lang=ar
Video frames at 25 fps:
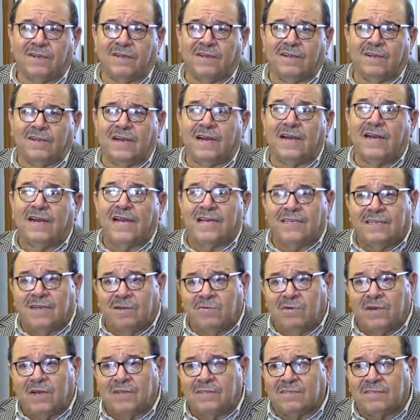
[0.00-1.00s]
آه،
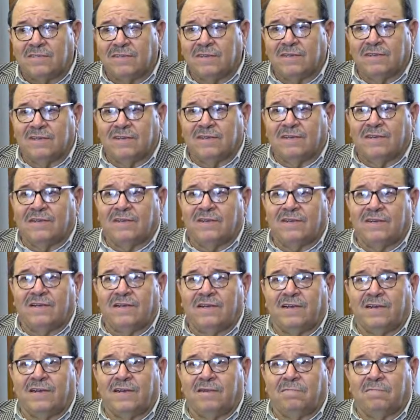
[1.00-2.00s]
الأدوات آه،
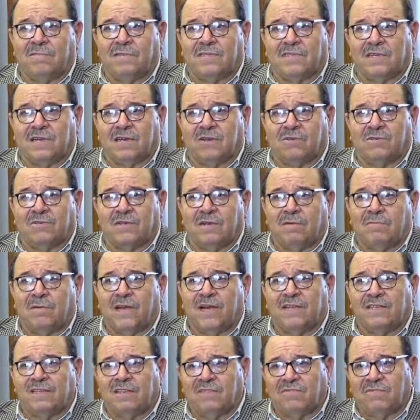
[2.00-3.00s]
لأن النبي صلى الله عليه وسلم
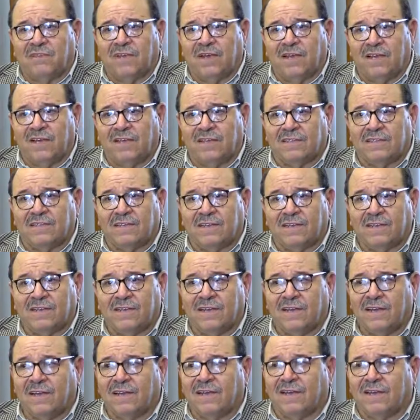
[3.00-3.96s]
حتى في حياته